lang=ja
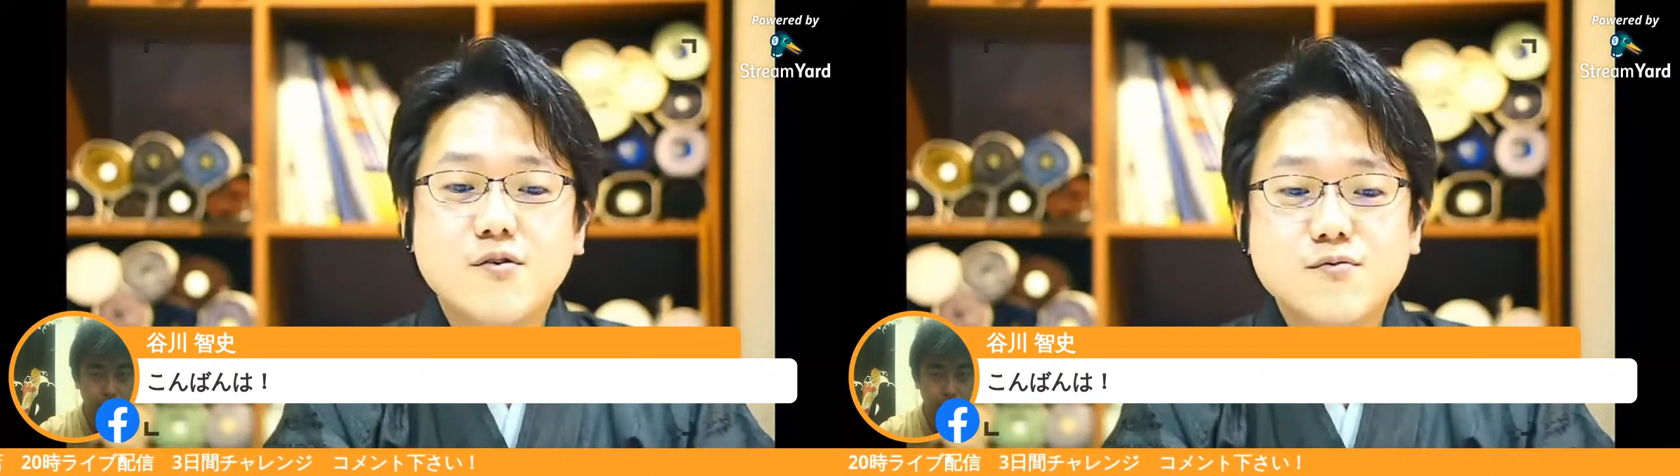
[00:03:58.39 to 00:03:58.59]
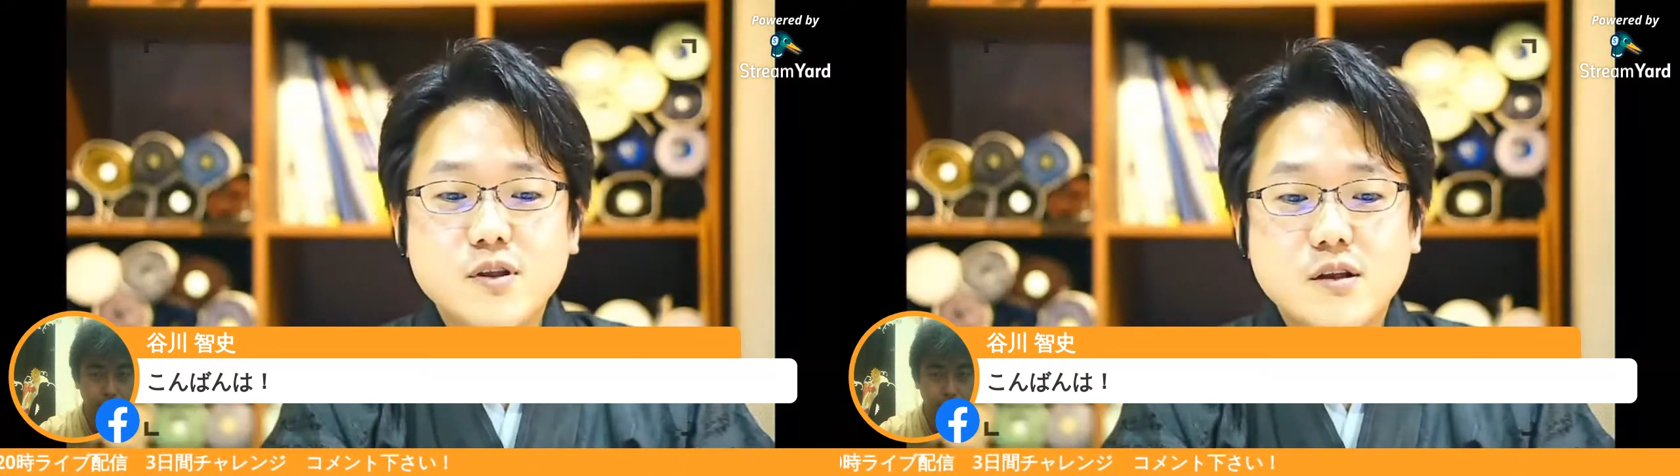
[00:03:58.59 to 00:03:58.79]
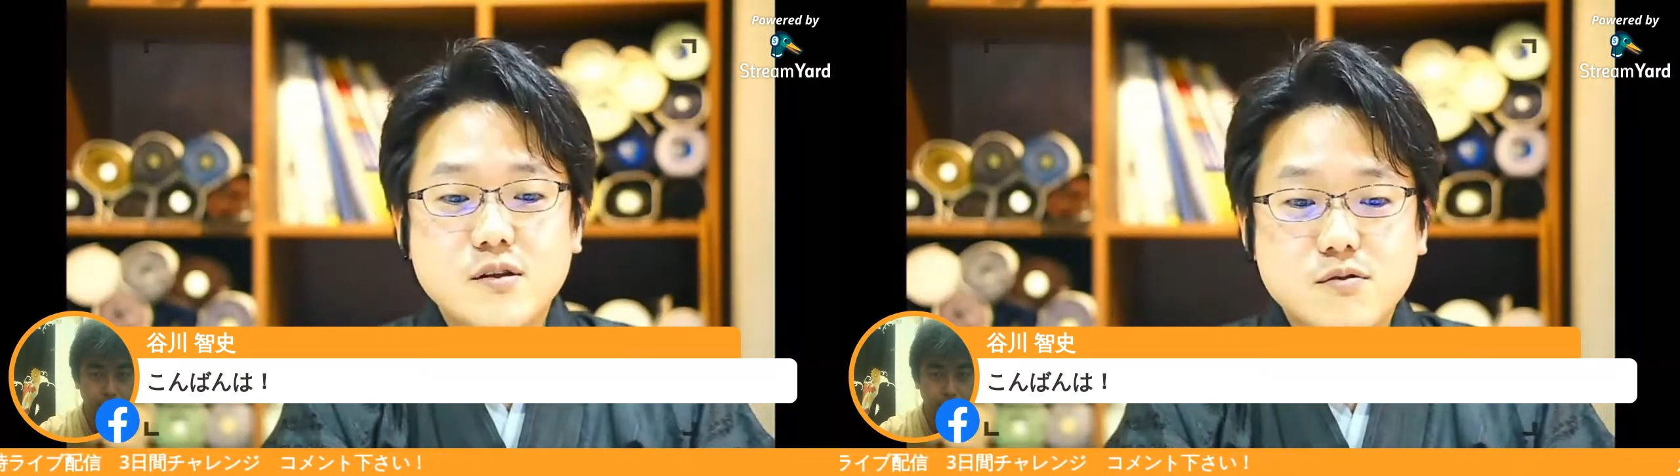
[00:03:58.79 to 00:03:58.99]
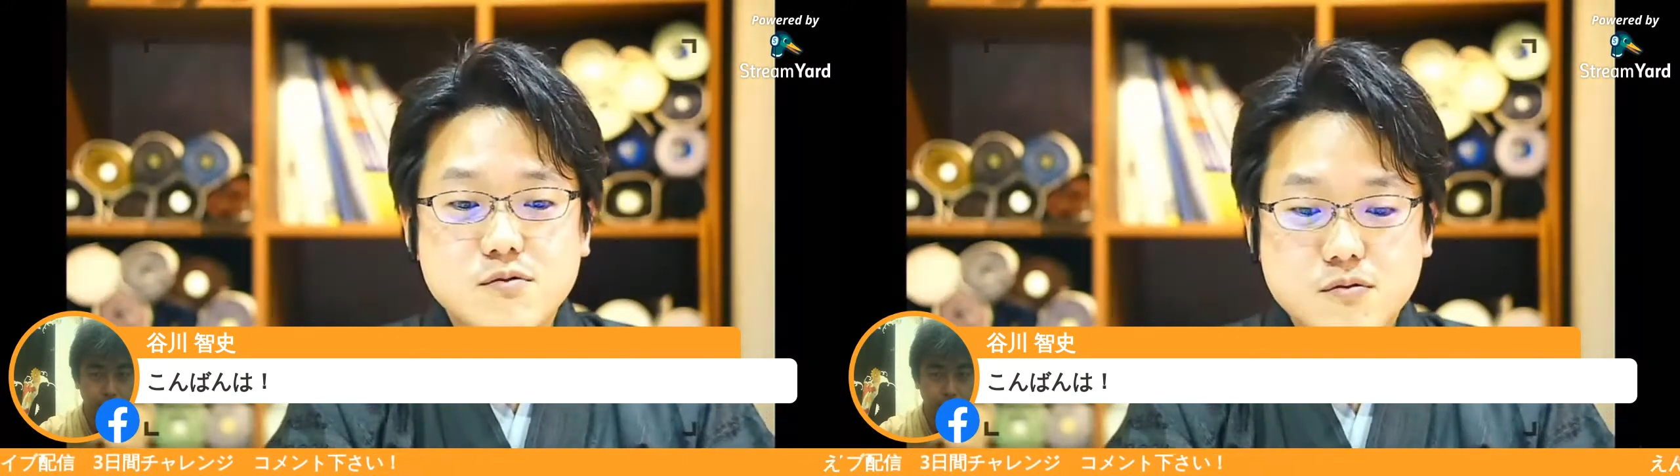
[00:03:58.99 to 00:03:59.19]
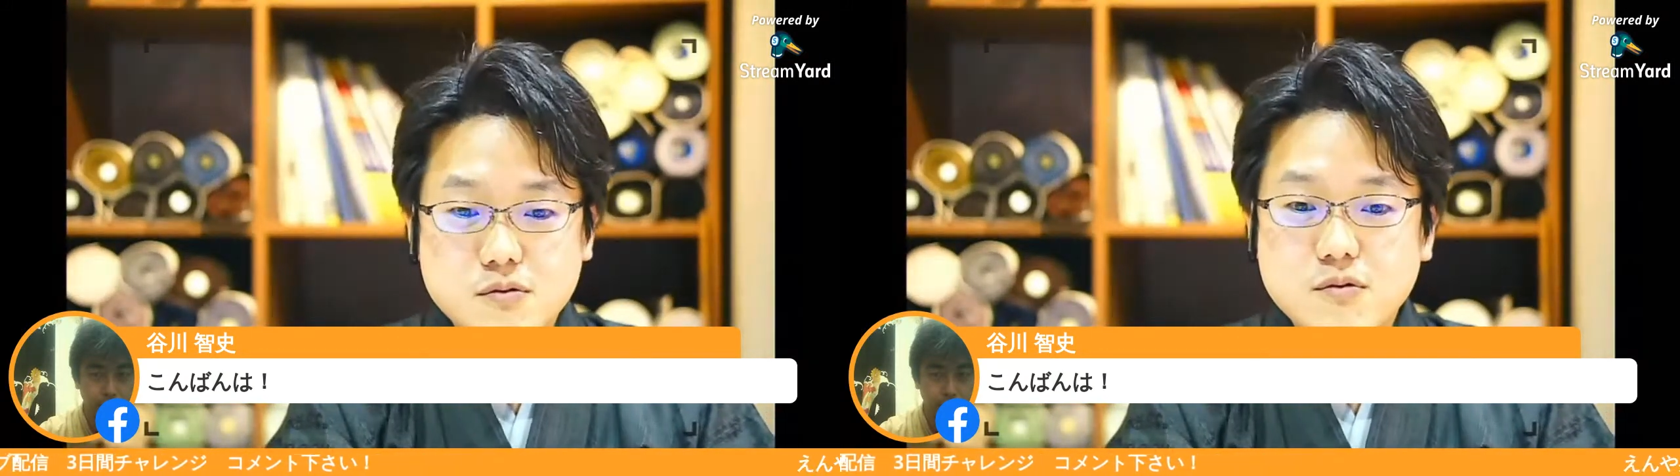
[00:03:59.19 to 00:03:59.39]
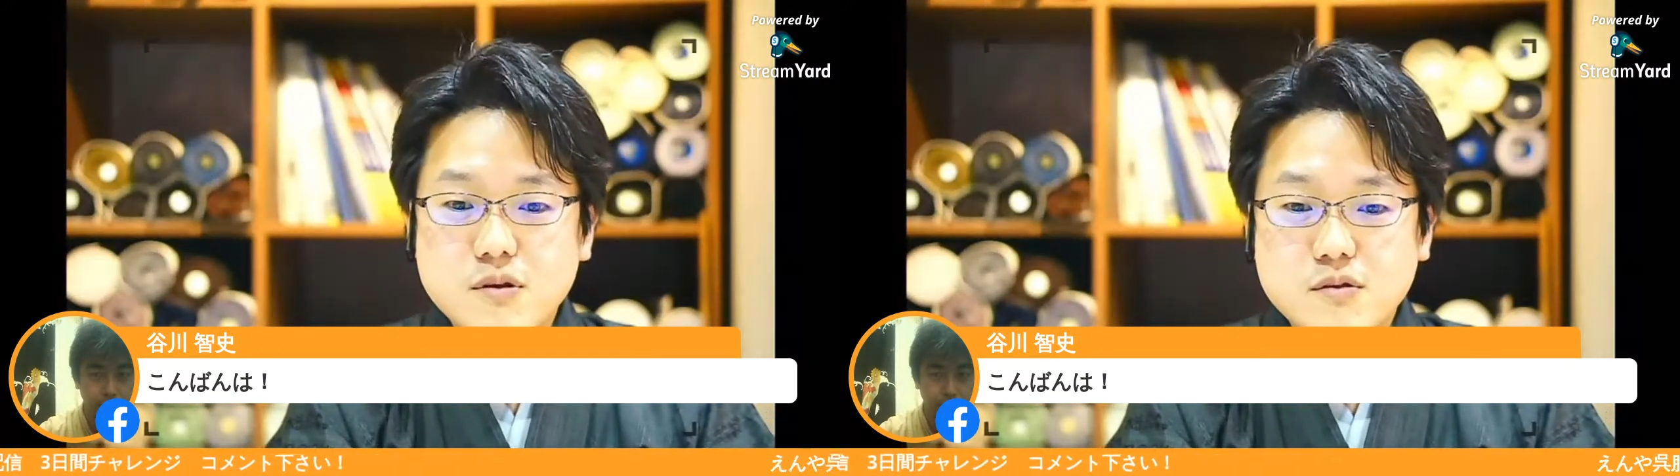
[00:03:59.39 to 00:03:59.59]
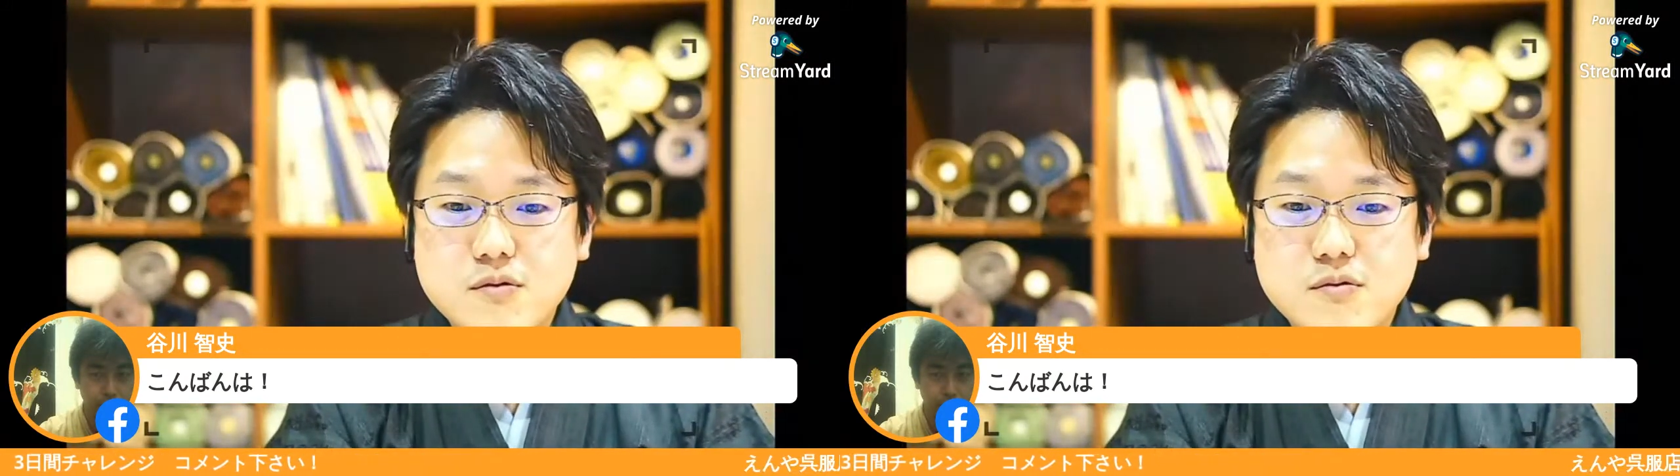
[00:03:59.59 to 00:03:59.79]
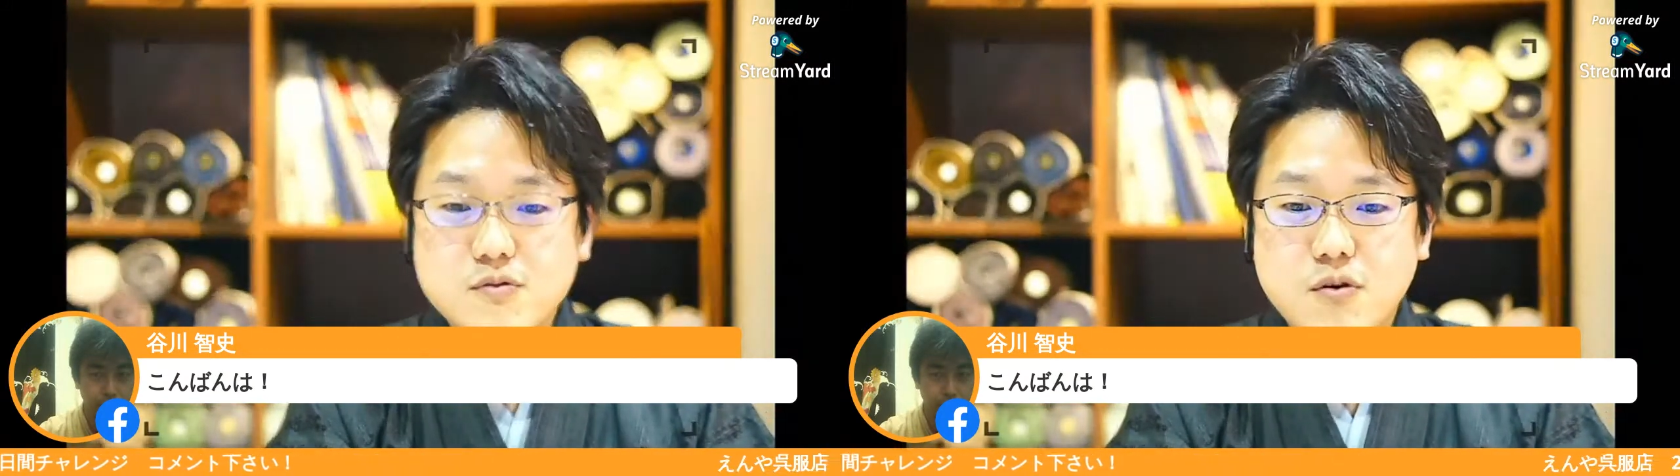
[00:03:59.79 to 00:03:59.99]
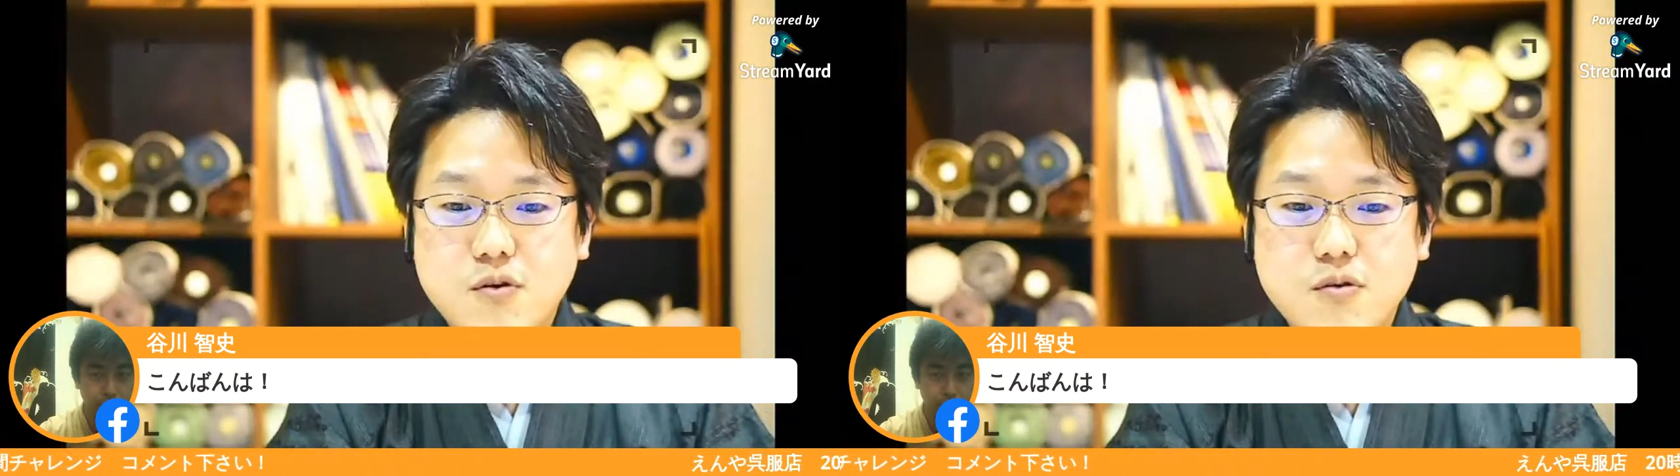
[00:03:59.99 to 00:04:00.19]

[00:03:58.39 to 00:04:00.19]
呉服店の